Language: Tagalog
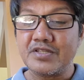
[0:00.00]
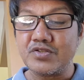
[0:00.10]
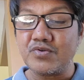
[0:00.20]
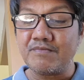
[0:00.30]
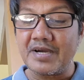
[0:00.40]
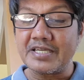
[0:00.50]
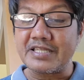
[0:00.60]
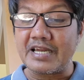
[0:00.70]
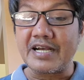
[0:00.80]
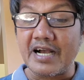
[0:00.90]
nung
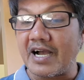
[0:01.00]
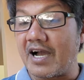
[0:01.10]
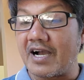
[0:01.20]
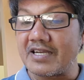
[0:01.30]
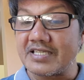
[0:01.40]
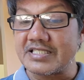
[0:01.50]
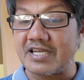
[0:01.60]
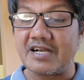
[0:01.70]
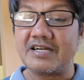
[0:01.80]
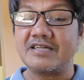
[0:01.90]
maitalaga nga ang
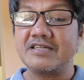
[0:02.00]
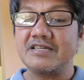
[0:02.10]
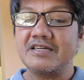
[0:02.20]
isang